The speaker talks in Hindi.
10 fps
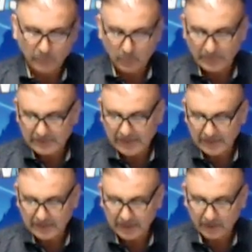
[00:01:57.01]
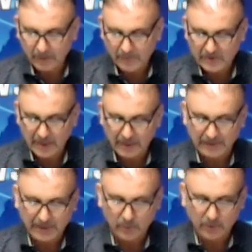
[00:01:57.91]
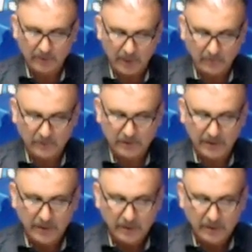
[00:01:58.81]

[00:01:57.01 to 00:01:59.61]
उम्मीद जाहिर की कि तमाम शराकत दारों के ताउन से